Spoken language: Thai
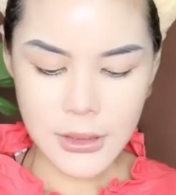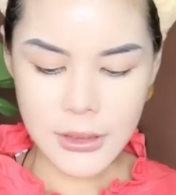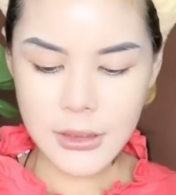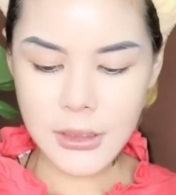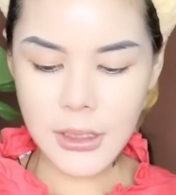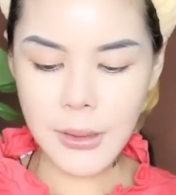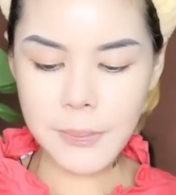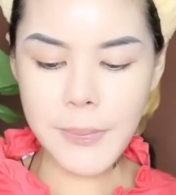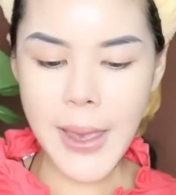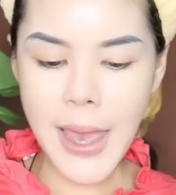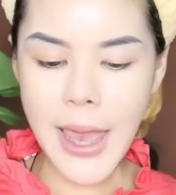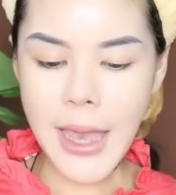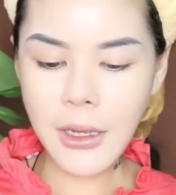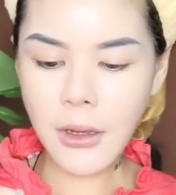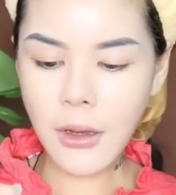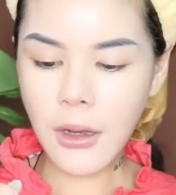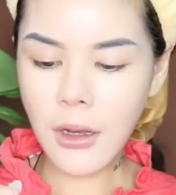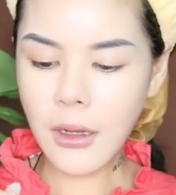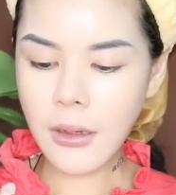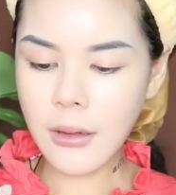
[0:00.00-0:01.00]
เนื้อแป้ง
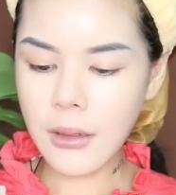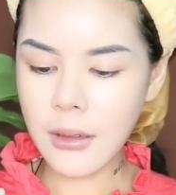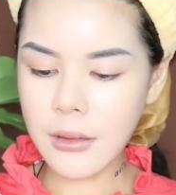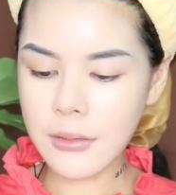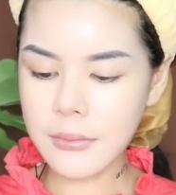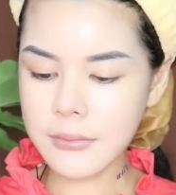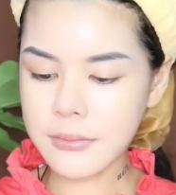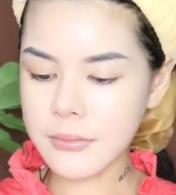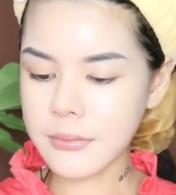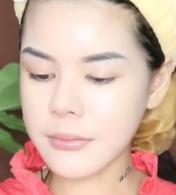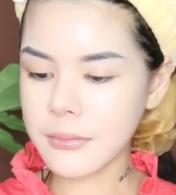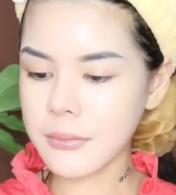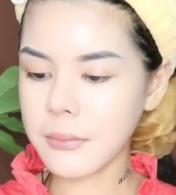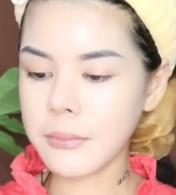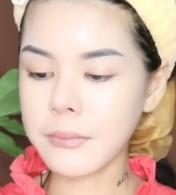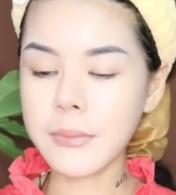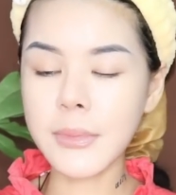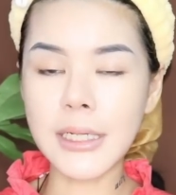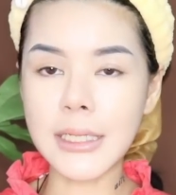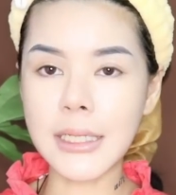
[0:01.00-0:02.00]
ก็
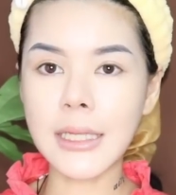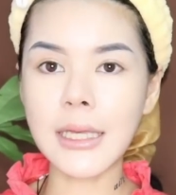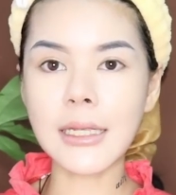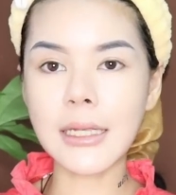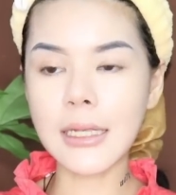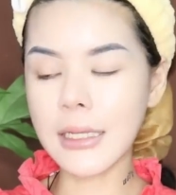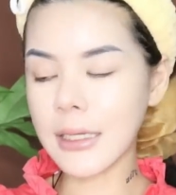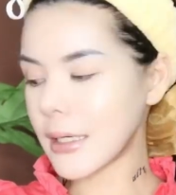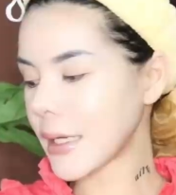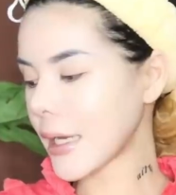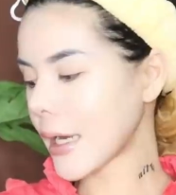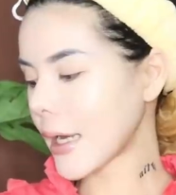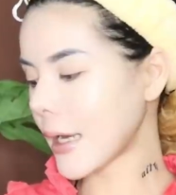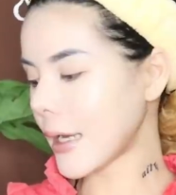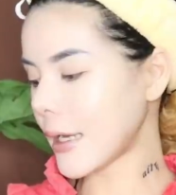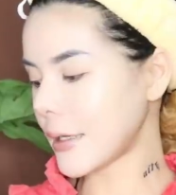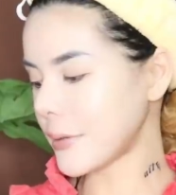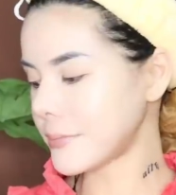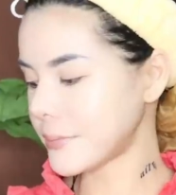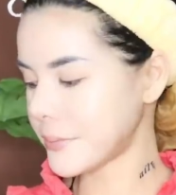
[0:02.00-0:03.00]
เหมือนกันเลย
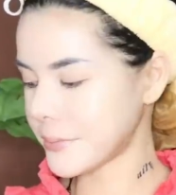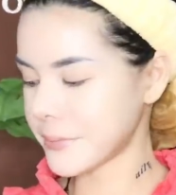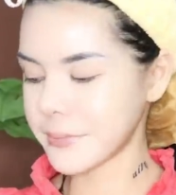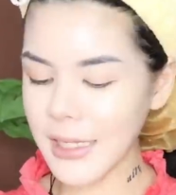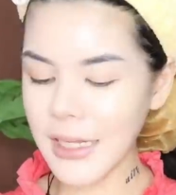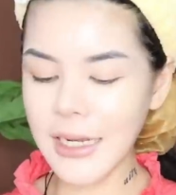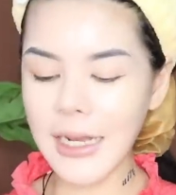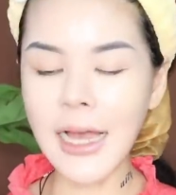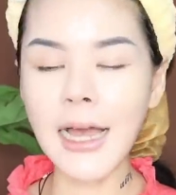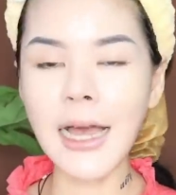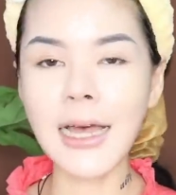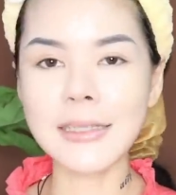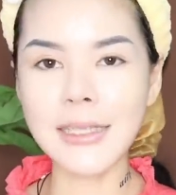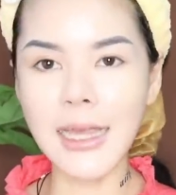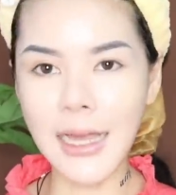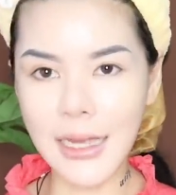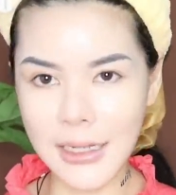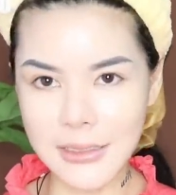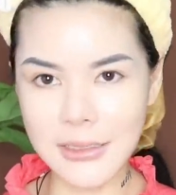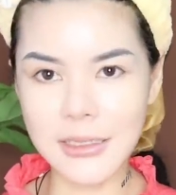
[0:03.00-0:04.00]
ค่ะ แต่ราคา
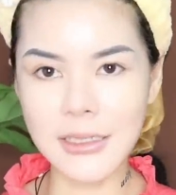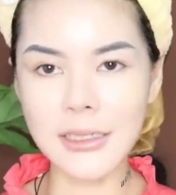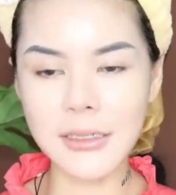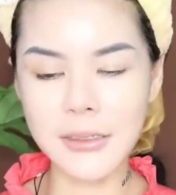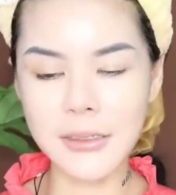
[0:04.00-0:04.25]
ต่างกันเย